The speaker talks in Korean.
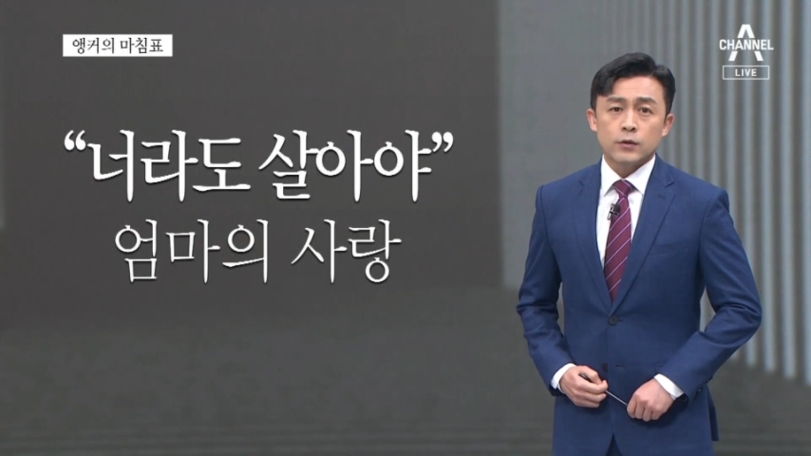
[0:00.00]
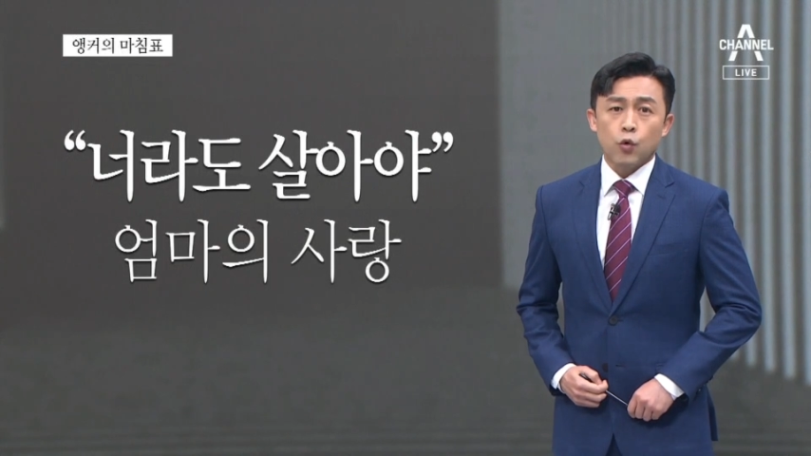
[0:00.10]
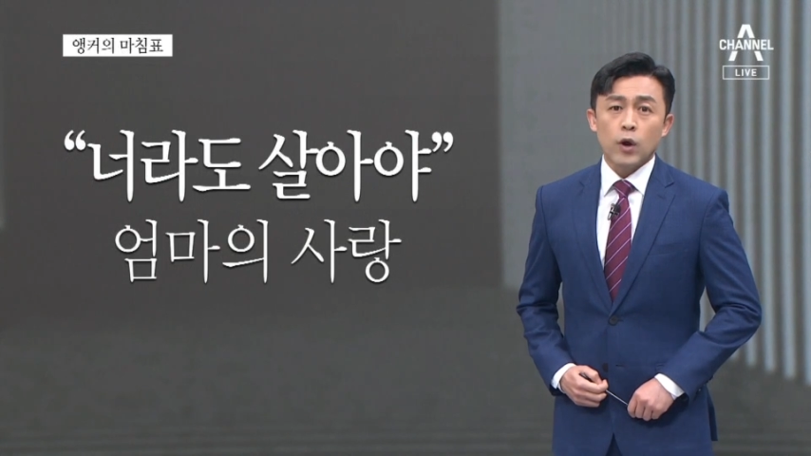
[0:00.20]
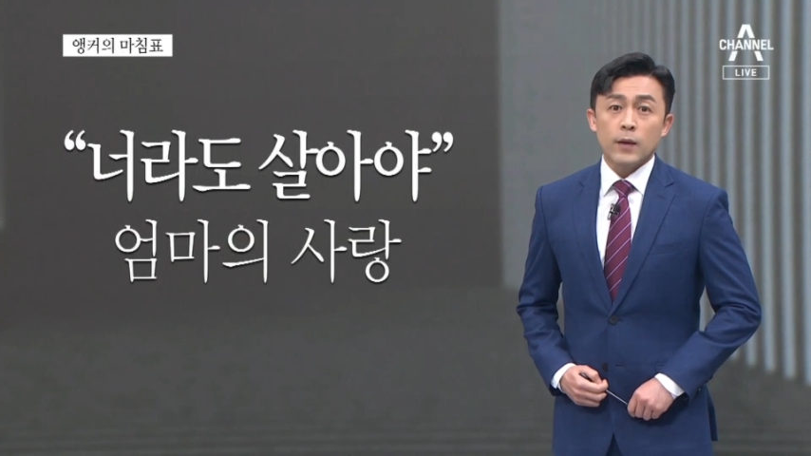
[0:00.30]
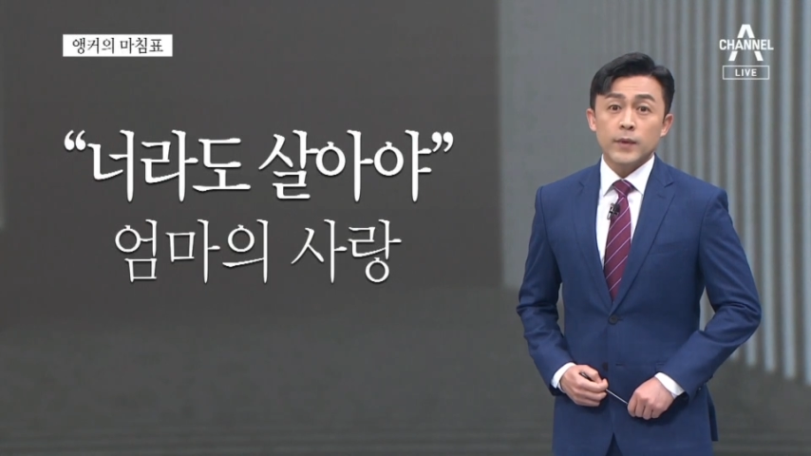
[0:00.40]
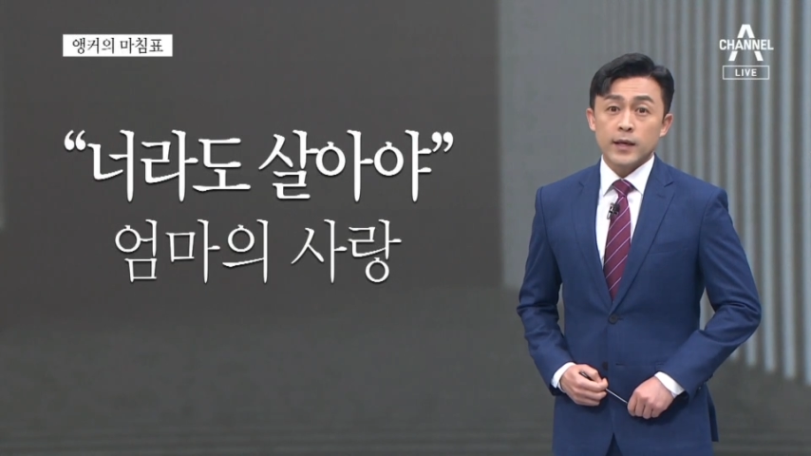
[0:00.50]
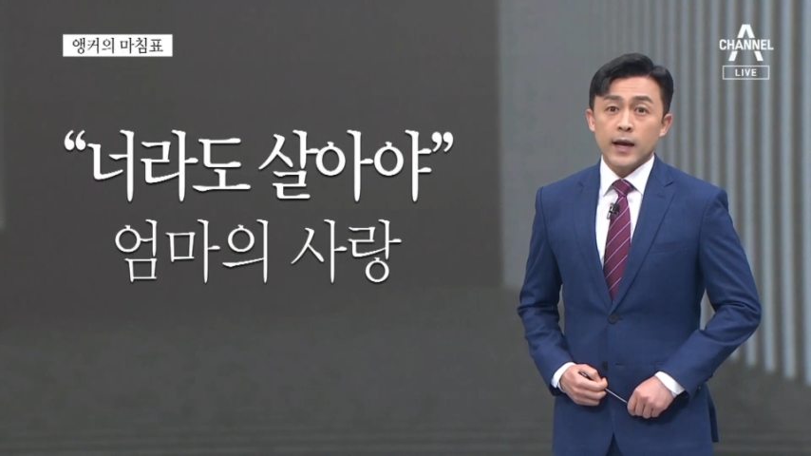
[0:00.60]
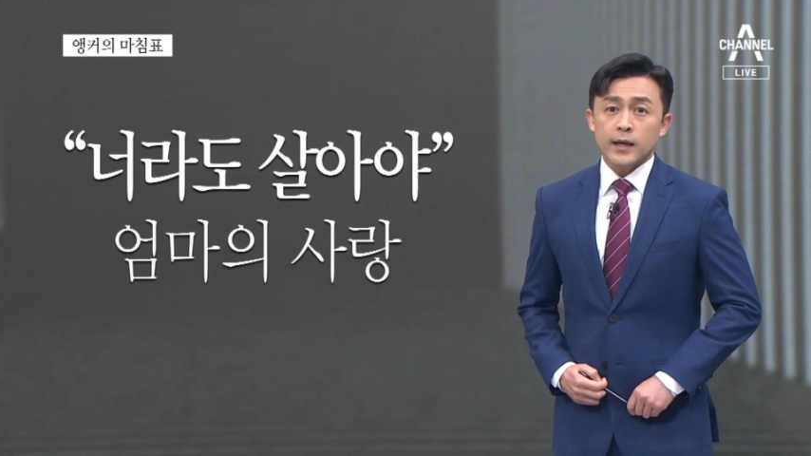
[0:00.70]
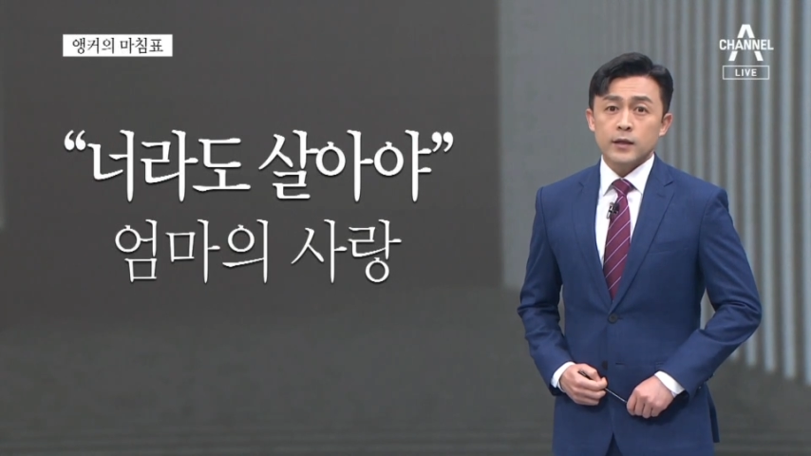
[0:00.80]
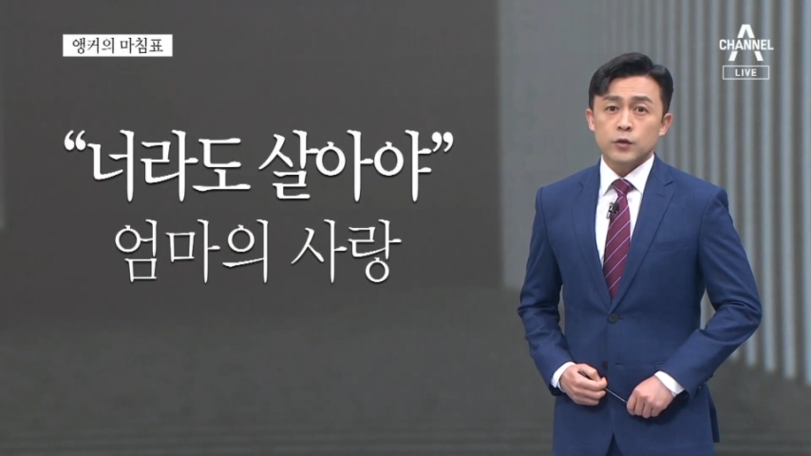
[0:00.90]
동갑내기
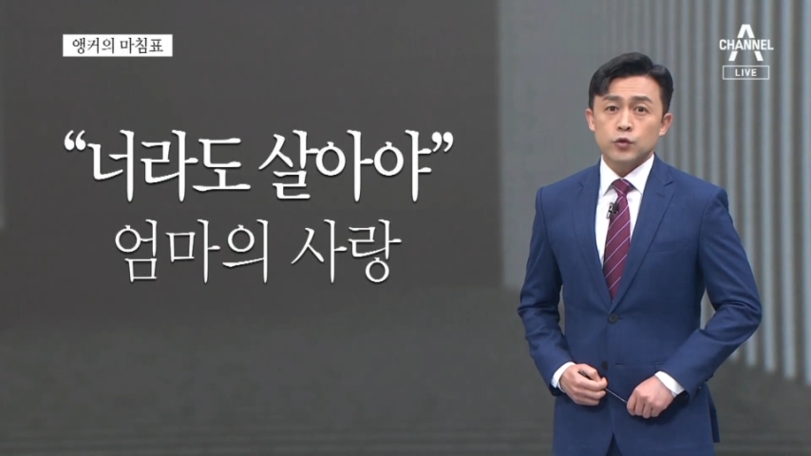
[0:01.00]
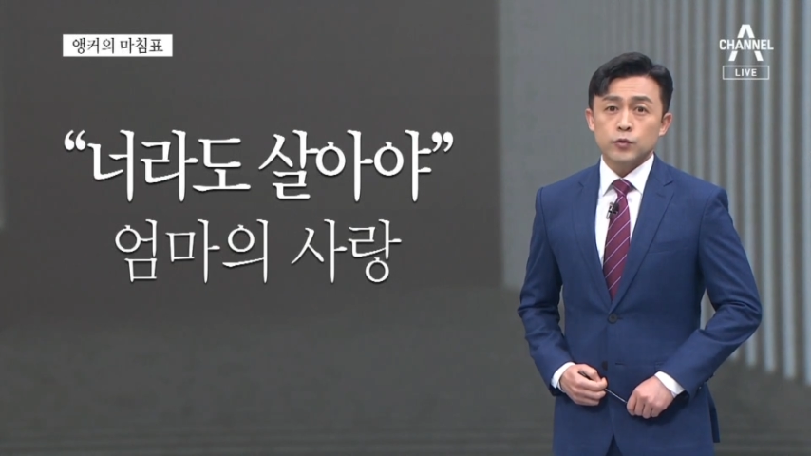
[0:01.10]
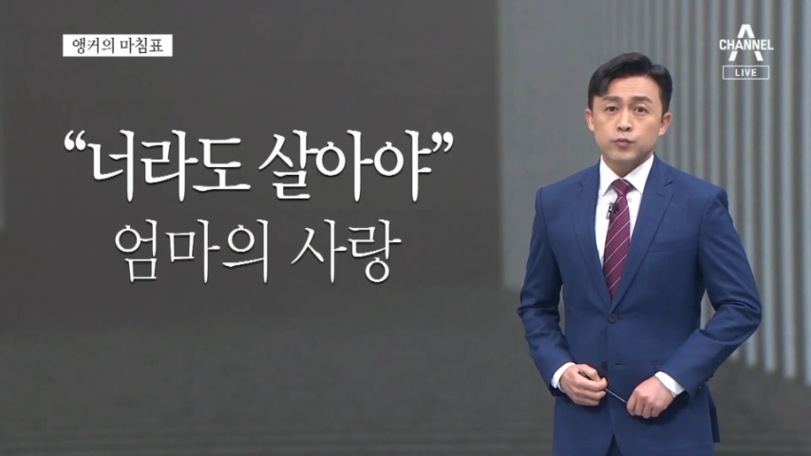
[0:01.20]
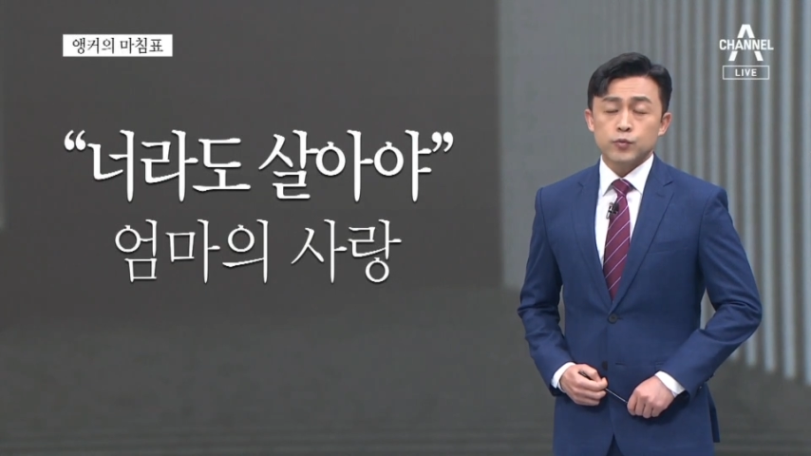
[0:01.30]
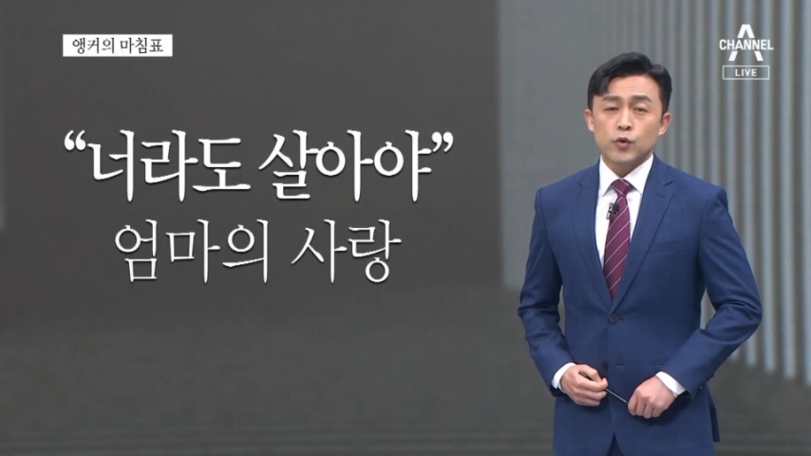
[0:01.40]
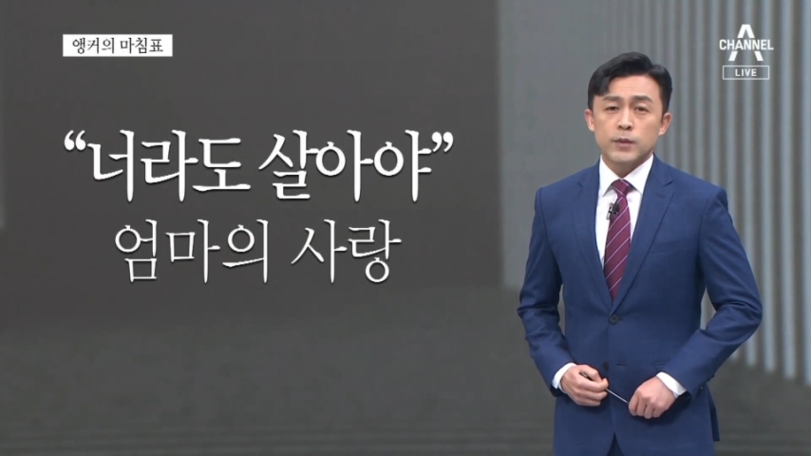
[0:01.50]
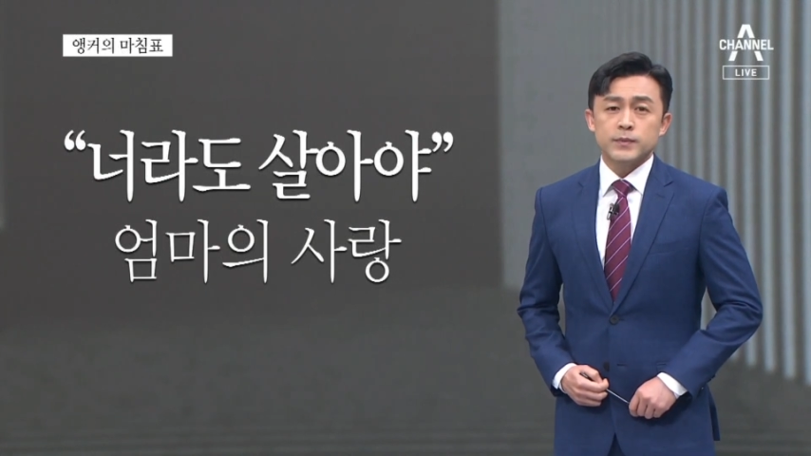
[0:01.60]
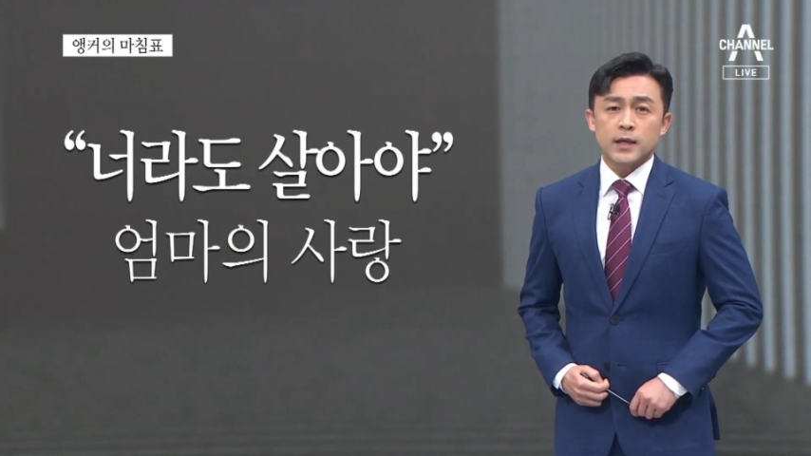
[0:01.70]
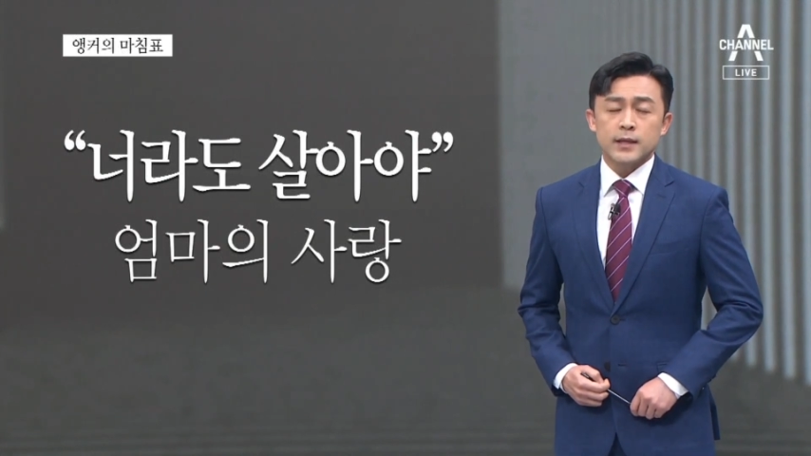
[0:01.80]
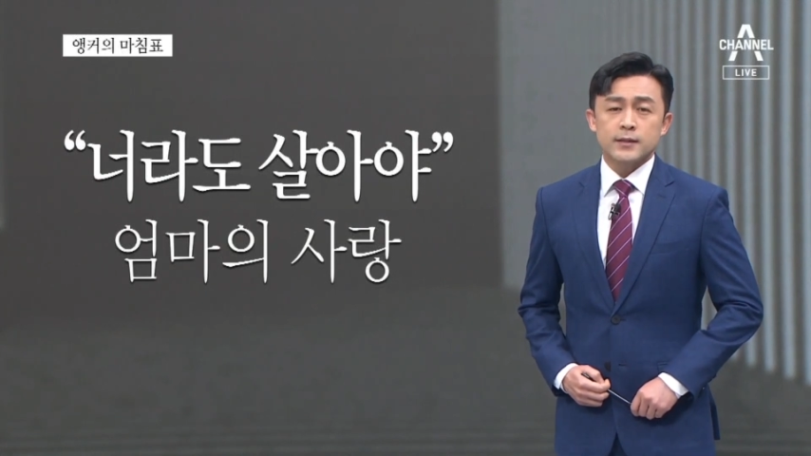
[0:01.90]
아이를 둔 부모
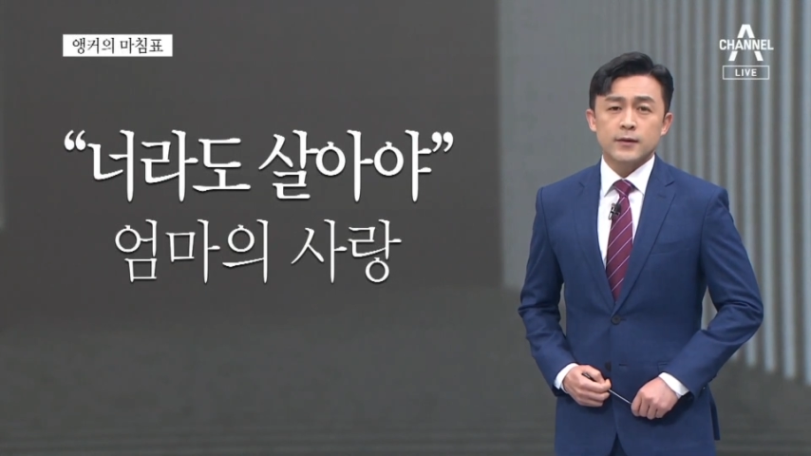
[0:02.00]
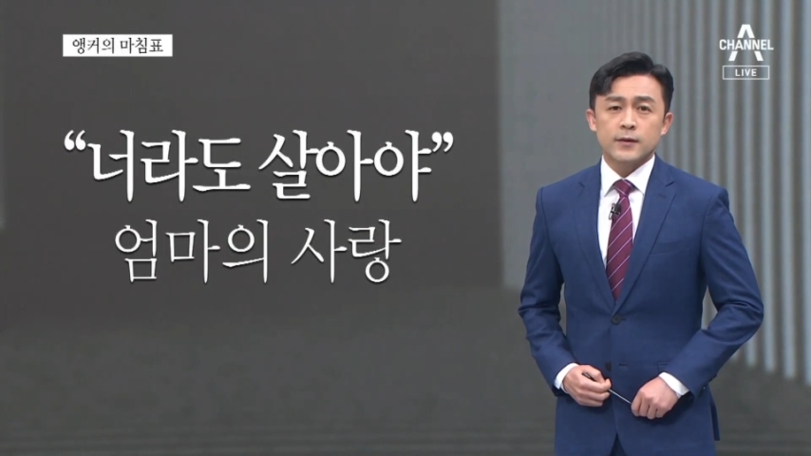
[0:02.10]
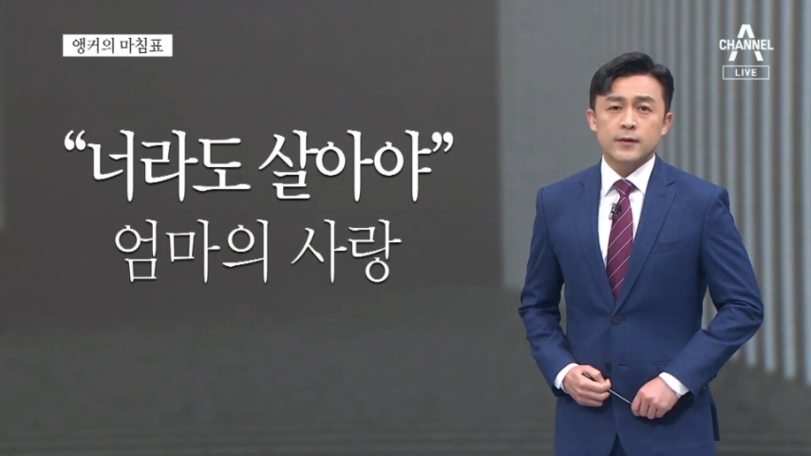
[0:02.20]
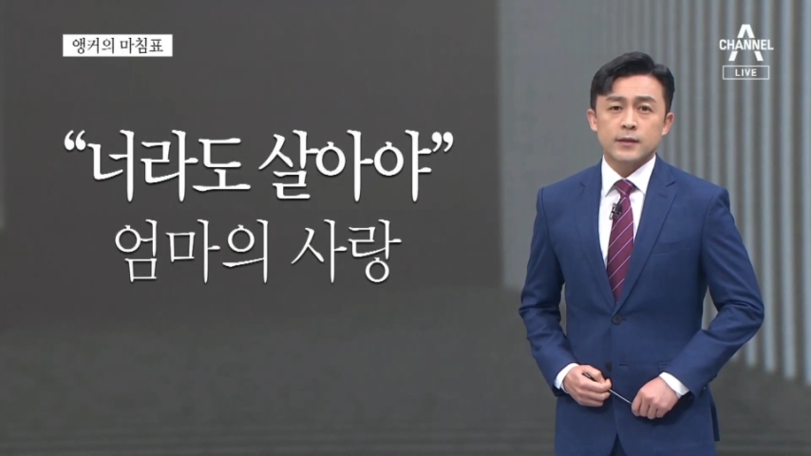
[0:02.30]
입장에서